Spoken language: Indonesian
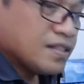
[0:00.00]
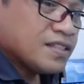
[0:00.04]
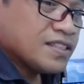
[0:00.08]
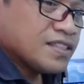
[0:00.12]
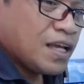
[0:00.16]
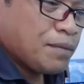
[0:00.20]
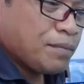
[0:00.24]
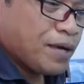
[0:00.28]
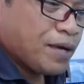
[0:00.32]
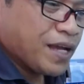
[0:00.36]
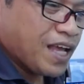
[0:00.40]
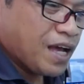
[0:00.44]

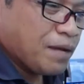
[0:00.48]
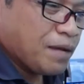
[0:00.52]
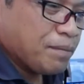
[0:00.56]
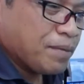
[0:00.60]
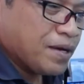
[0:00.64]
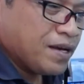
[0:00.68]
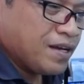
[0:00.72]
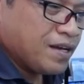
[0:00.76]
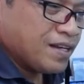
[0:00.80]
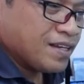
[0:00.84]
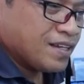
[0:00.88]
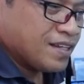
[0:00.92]
Saya pakai
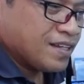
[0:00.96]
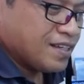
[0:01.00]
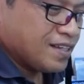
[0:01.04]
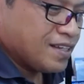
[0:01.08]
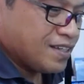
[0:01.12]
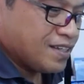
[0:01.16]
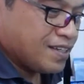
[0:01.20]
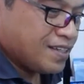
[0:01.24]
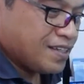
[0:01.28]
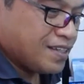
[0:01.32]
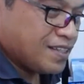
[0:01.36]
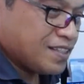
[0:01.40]
apa?
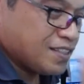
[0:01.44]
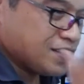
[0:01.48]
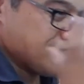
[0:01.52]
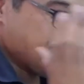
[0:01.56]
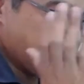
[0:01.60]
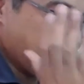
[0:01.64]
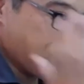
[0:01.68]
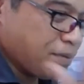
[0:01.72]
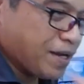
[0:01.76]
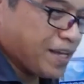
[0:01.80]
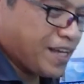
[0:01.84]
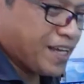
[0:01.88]

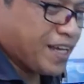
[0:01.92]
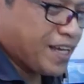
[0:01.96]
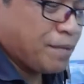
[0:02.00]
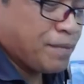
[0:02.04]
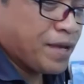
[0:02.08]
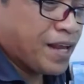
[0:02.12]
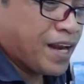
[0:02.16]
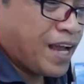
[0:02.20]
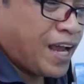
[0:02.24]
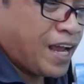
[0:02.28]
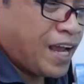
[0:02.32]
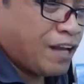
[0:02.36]
Saya pakai
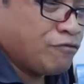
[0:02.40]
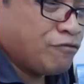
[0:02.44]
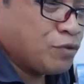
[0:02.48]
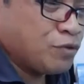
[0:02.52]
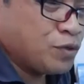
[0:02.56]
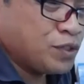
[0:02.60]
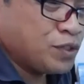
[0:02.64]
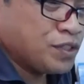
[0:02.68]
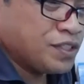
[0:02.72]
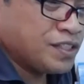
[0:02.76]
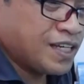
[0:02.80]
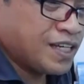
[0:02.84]
kamera
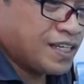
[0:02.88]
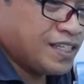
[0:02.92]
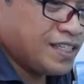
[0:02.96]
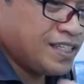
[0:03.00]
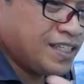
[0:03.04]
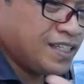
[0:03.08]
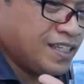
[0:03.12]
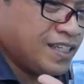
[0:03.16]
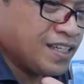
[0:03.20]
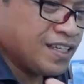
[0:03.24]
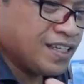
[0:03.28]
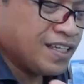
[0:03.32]
handphone.
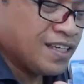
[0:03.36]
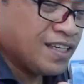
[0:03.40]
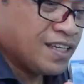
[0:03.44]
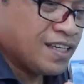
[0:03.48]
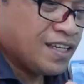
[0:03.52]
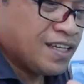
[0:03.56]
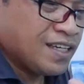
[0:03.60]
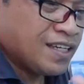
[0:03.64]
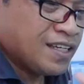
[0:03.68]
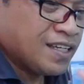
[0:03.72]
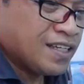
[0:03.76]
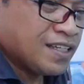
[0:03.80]
Jadi
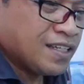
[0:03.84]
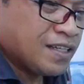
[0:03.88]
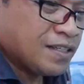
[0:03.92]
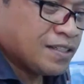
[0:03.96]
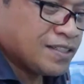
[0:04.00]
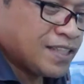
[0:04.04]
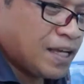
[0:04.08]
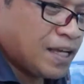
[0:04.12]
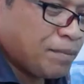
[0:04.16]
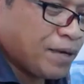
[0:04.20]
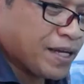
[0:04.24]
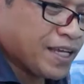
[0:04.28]

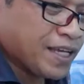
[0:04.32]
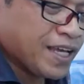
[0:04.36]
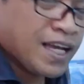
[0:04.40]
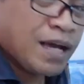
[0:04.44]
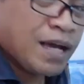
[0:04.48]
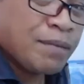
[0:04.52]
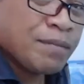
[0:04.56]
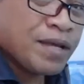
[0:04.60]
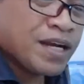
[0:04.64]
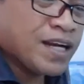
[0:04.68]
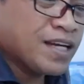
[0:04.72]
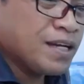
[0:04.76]
saya pakai
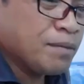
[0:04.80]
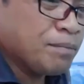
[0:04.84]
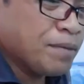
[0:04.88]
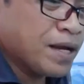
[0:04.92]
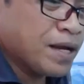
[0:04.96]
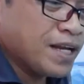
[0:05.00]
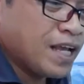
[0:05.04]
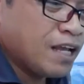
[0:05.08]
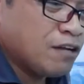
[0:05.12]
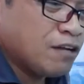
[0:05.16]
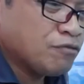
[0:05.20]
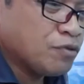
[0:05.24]
kamera
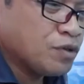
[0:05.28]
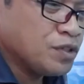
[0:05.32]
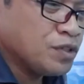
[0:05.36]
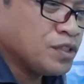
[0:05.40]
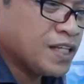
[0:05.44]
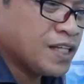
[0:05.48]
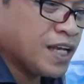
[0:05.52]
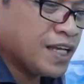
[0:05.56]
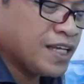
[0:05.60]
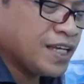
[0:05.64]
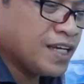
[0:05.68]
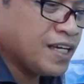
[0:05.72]
depan
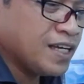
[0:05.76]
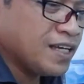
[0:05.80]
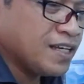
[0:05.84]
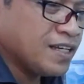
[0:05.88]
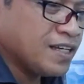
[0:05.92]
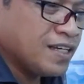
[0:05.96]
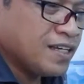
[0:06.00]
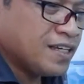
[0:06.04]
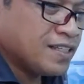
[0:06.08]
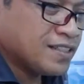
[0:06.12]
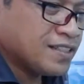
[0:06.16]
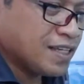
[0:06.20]
handphone saya,
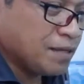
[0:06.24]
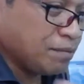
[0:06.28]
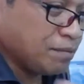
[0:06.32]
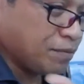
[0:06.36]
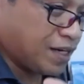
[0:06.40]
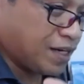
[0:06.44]
saya